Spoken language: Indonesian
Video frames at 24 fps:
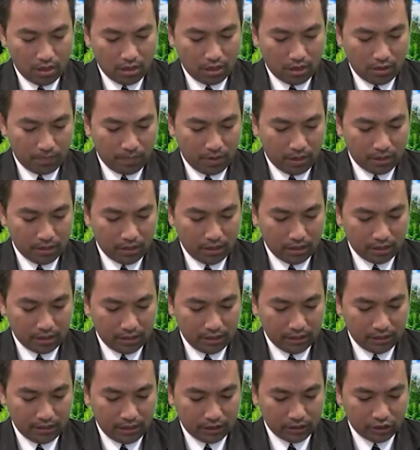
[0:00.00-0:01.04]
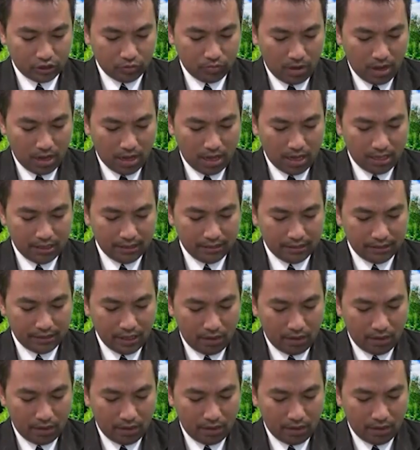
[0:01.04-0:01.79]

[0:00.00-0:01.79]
kepada kita sebagai